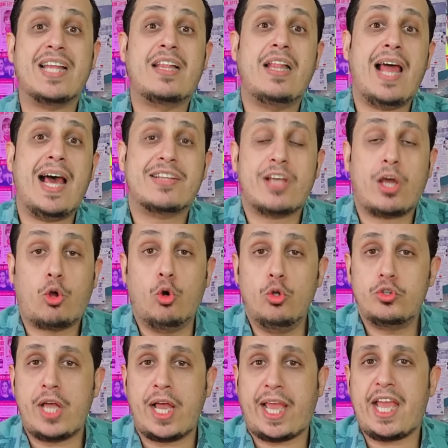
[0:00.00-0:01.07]
قد لا
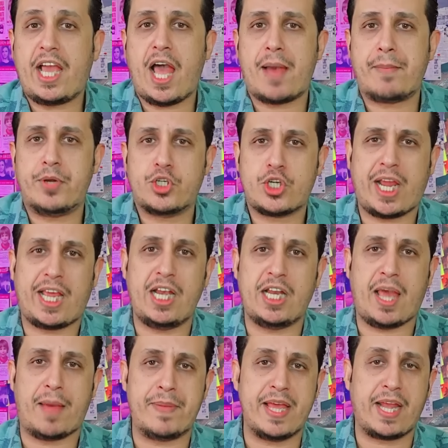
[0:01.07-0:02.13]
تكون دقيقة بشكل
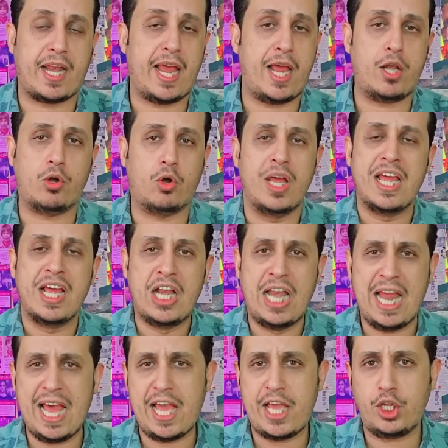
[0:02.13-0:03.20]
كبير لأنه
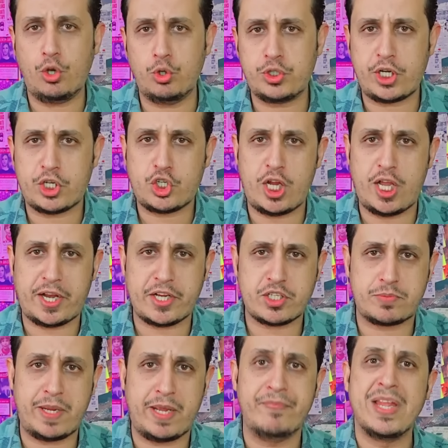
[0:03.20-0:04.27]
لا يوجد شيء
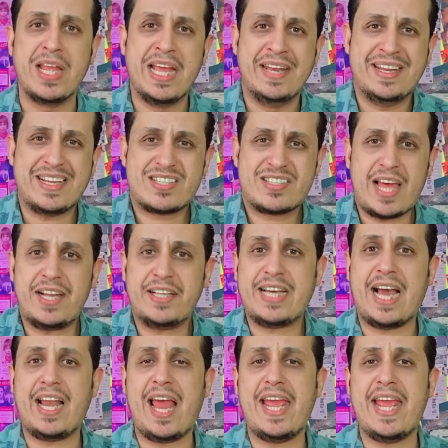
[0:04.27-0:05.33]
رسمي
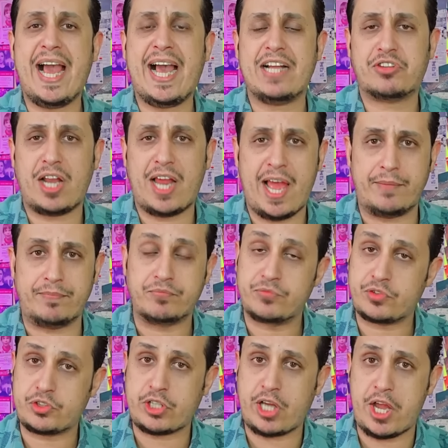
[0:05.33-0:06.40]
نستند عليه حتى الآن
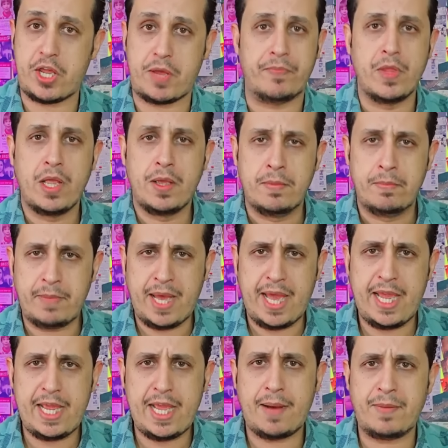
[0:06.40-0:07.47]
طيب
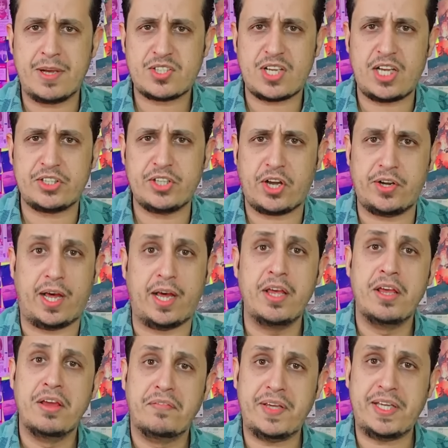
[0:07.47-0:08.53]
ما هي مصادرنا
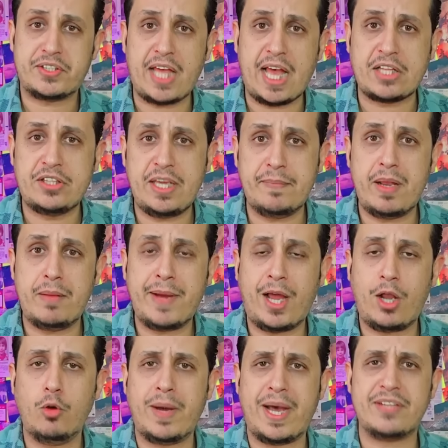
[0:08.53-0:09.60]
في تقديم
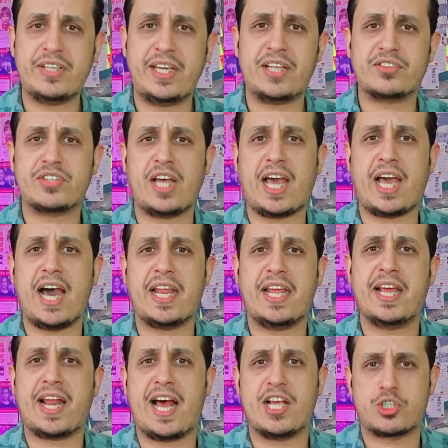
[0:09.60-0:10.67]
المعلومات هي
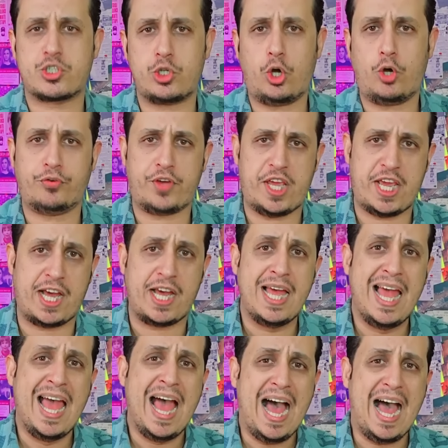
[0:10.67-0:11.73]
التقارير الصحفية
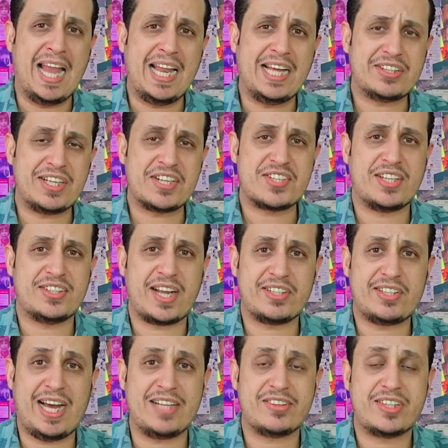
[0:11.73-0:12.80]
التي
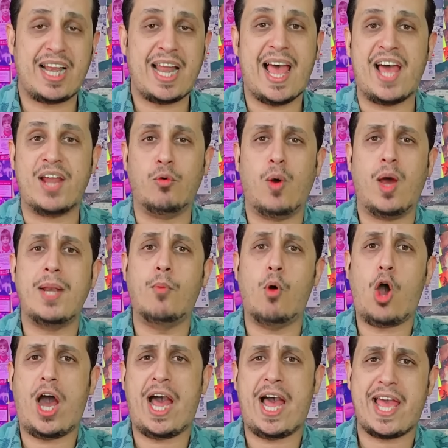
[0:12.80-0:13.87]
صدرت حتى الآن
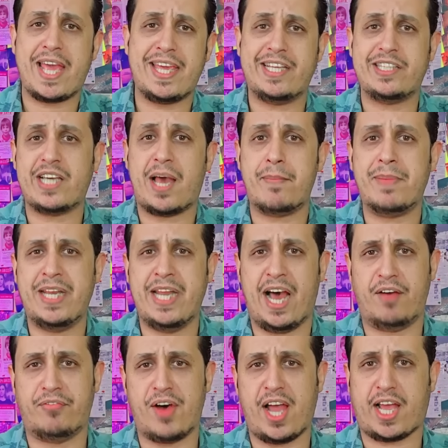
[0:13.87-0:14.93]
والمحايدة
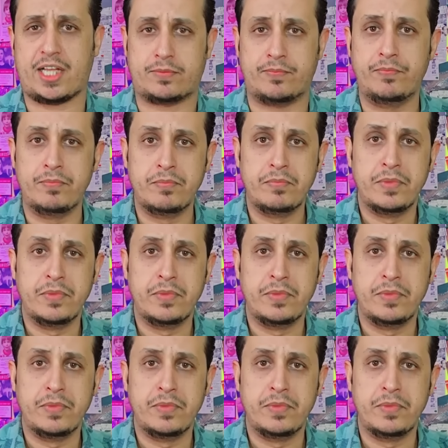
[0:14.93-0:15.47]
منها فقط